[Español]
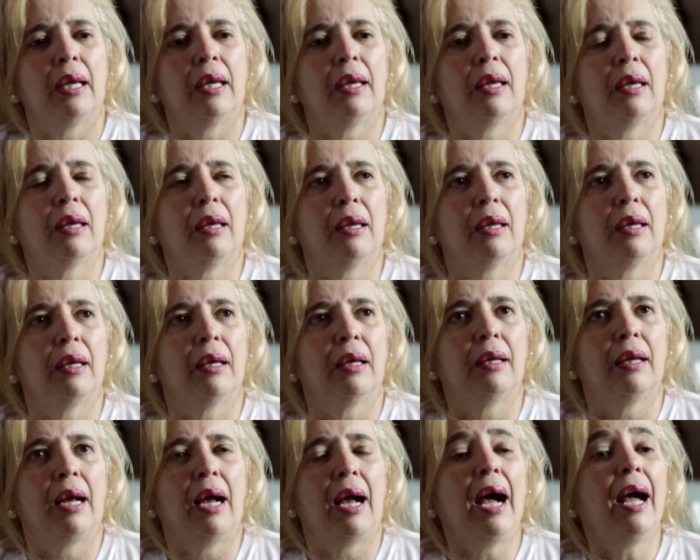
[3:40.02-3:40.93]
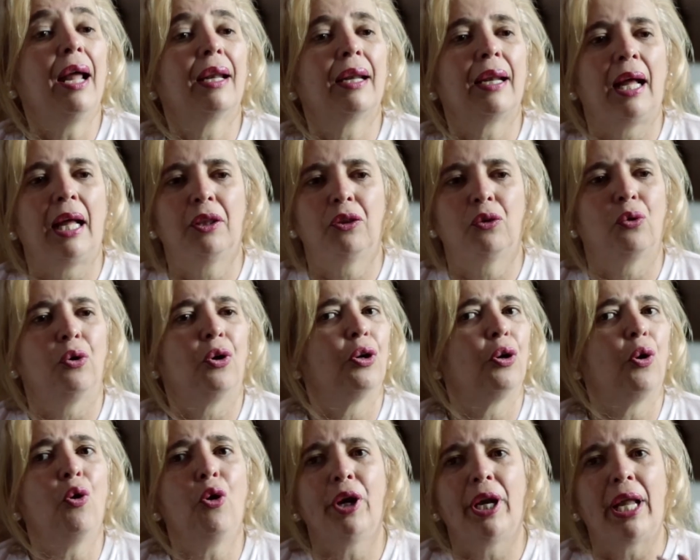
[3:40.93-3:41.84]
Eh, a rato
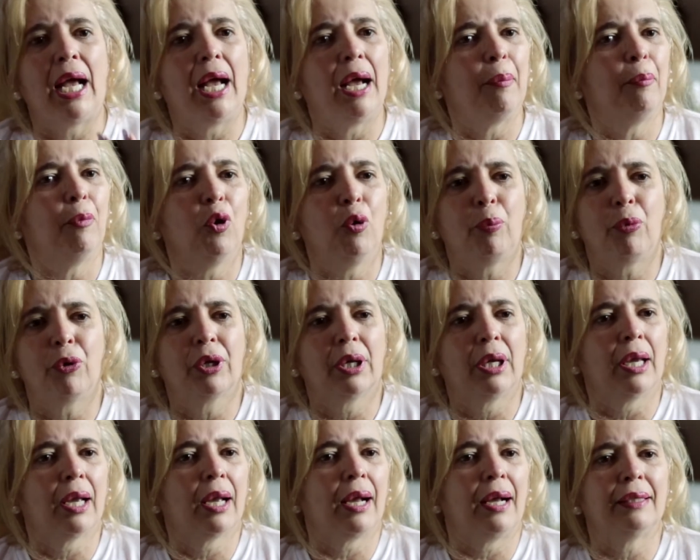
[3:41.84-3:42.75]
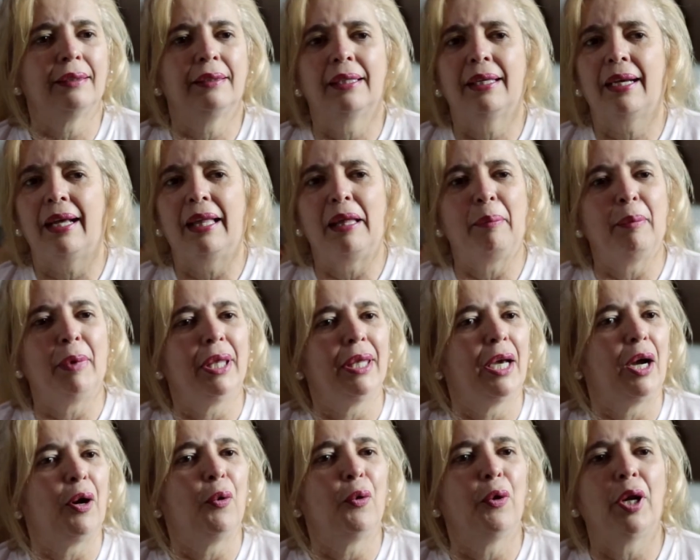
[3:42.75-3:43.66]
oramos porque casi cada
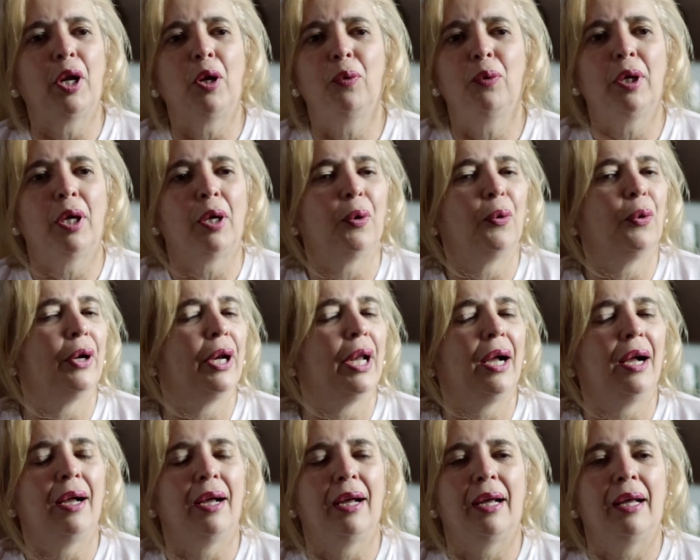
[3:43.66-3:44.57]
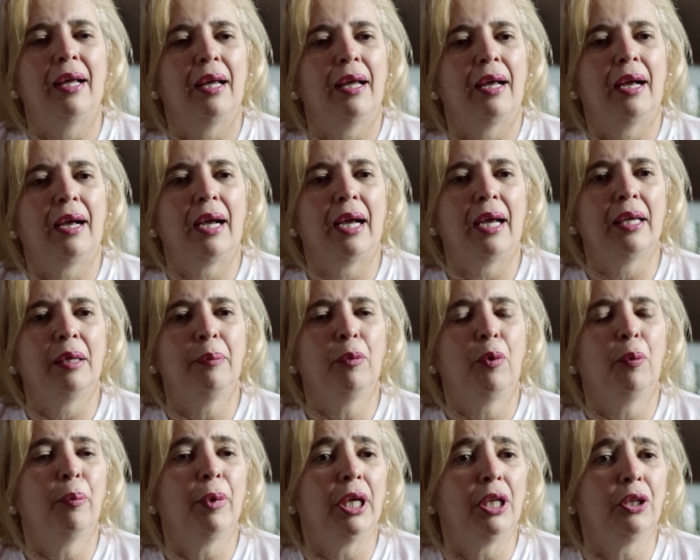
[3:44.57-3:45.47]
media hora, una hora hay
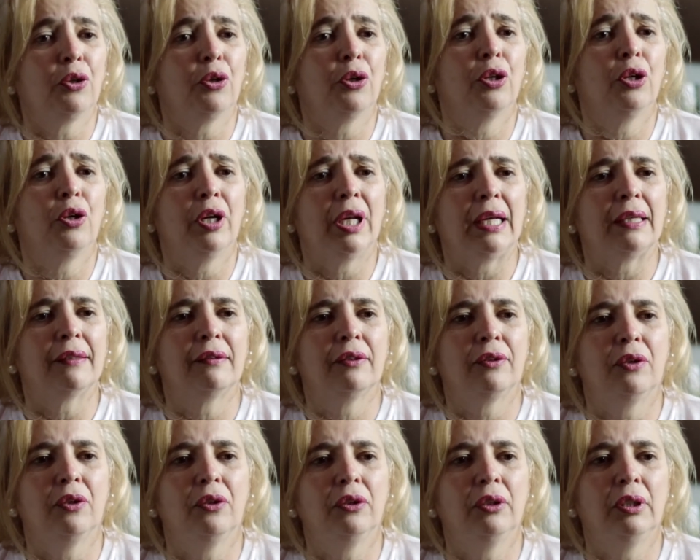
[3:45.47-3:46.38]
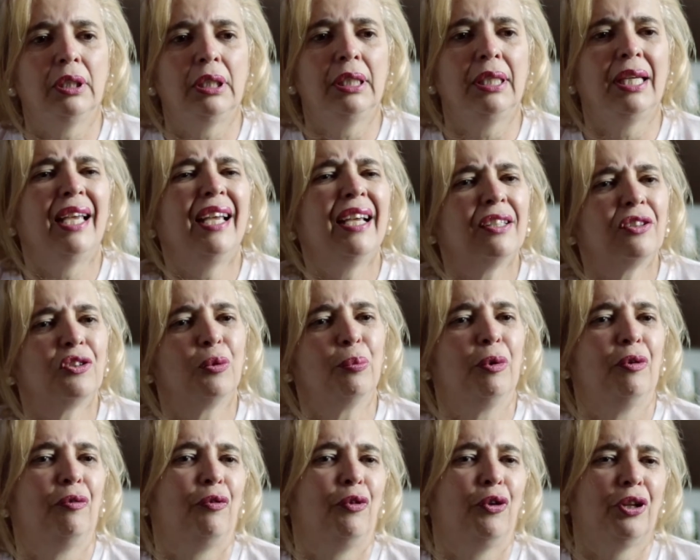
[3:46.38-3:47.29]
momentos de oración y eso
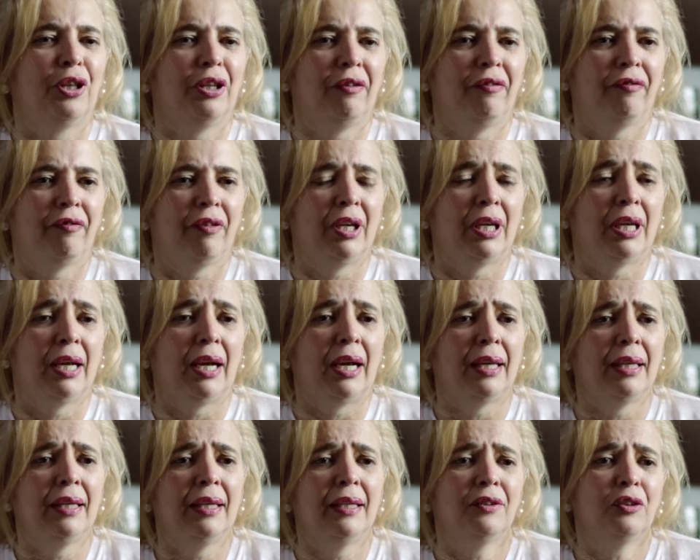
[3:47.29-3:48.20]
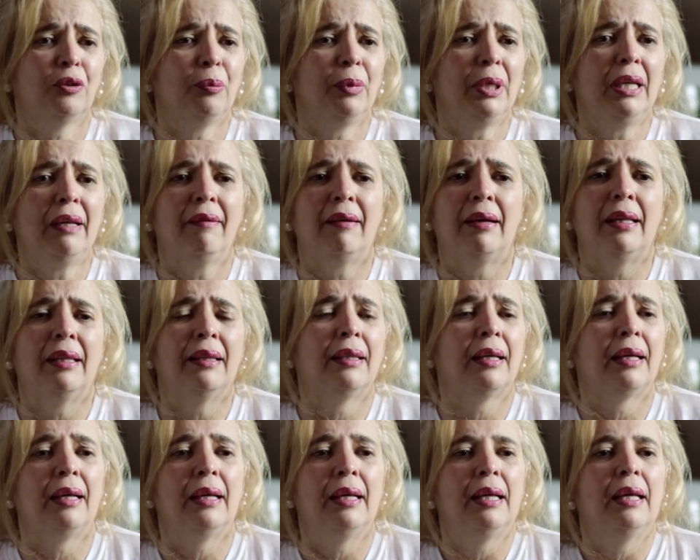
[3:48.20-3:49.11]
me fortifica y eso me
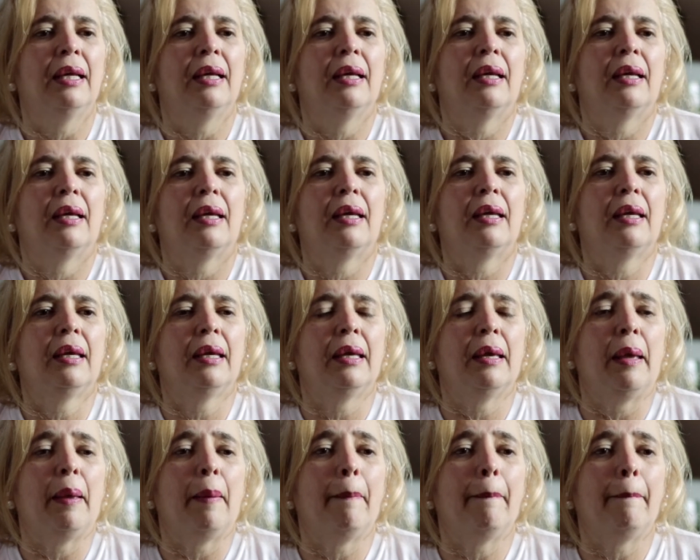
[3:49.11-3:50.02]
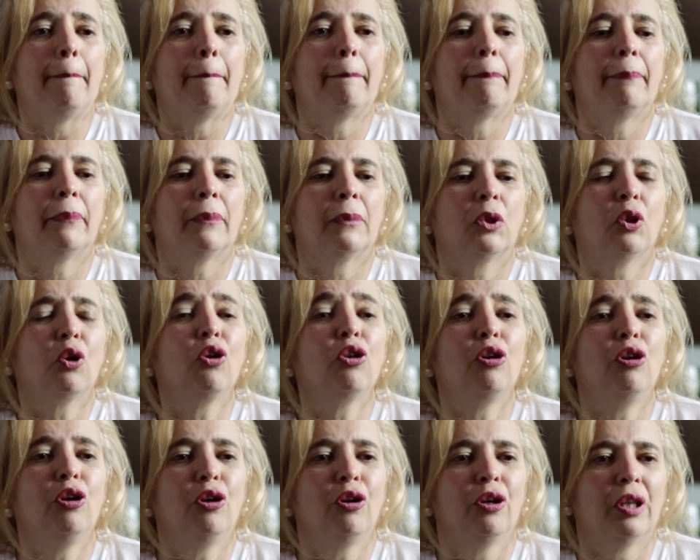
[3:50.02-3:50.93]
levanta eh,
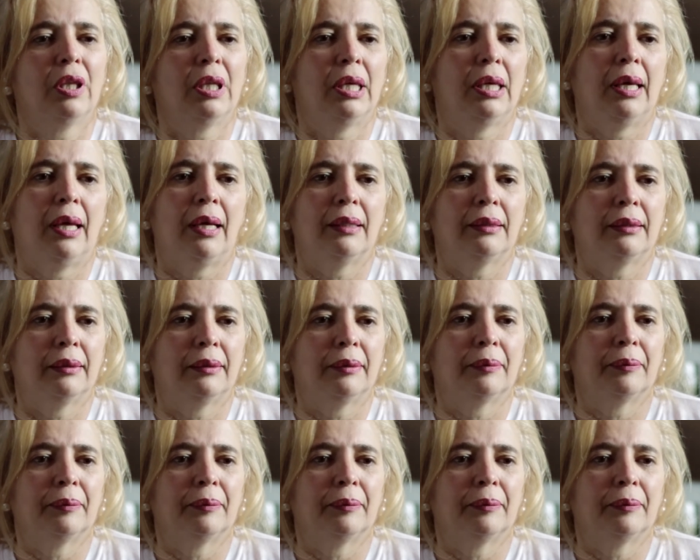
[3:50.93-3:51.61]
todos los días.